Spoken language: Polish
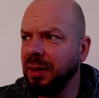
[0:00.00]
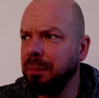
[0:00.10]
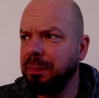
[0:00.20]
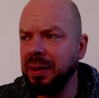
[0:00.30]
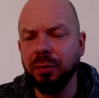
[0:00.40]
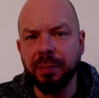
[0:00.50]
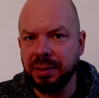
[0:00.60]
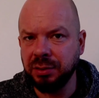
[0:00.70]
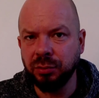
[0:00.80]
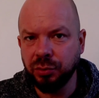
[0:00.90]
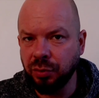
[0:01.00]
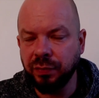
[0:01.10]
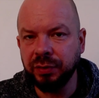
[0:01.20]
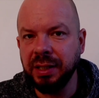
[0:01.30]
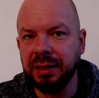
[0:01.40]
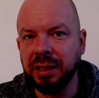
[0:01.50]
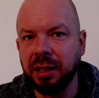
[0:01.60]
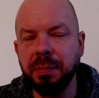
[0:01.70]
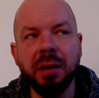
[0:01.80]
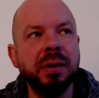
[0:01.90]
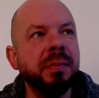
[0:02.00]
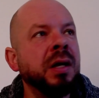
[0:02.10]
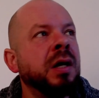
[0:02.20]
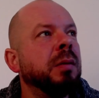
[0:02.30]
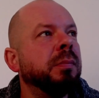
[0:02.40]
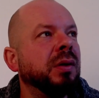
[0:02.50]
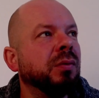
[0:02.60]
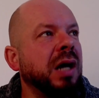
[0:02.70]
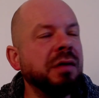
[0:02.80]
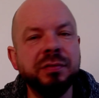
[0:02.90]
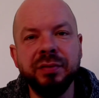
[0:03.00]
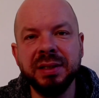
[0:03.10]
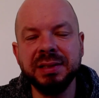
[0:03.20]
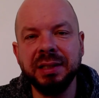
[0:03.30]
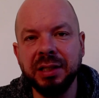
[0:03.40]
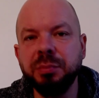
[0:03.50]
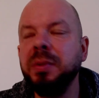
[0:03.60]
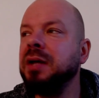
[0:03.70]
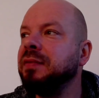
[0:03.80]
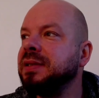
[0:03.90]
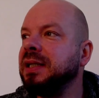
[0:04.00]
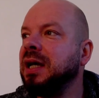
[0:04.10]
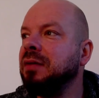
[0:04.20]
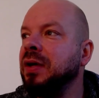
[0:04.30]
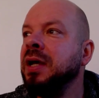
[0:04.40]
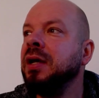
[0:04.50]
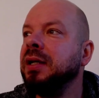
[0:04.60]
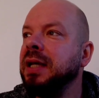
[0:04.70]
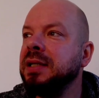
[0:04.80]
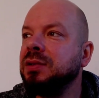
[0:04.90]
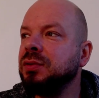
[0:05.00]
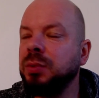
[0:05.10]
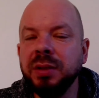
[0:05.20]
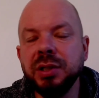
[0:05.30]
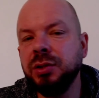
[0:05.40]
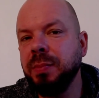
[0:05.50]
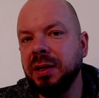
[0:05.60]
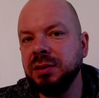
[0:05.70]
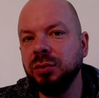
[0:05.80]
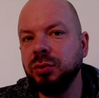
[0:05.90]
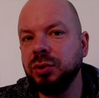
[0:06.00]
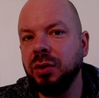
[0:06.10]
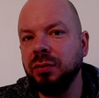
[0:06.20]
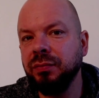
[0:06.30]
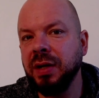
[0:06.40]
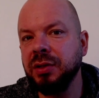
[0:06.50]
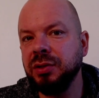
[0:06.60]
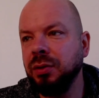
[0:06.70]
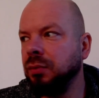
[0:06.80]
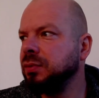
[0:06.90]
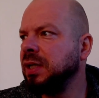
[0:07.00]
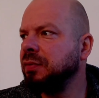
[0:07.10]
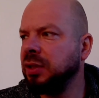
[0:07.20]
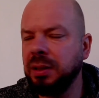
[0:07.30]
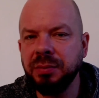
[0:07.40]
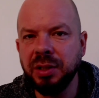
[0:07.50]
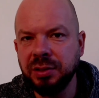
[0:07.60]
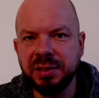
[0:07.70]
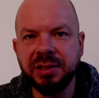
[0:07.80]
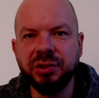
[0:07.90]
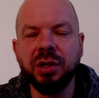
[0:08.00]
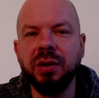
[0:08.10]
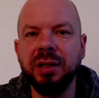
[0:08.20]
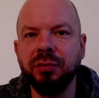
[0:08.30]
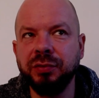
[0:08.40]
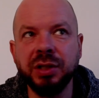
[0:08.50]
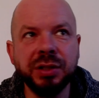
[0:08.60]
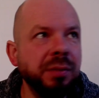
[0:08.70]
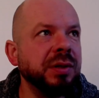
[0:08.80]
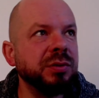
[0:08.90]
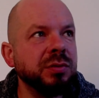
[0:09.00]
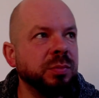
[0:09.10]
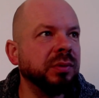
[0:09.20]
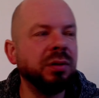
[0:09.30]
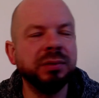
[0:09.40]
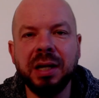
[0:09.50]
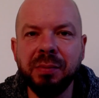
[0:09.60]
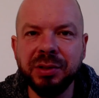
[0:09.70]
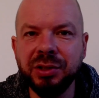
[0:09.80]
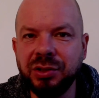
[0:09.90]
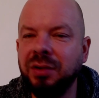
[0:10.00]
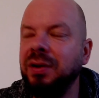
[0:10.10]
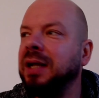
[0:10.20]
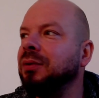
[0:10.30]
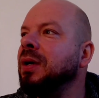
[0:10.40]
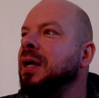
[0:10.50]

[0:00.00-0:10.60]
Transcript: piją bardzo dużo wody, ja tak miałem, piją kawy więcej, też piję więcej kawy, jedzą słodyczy bardzo dużo, wiesz, no zawsze tam gdzieś z czekoladą, wcześniej łaził z butlą, teraz łazi z czekoladą.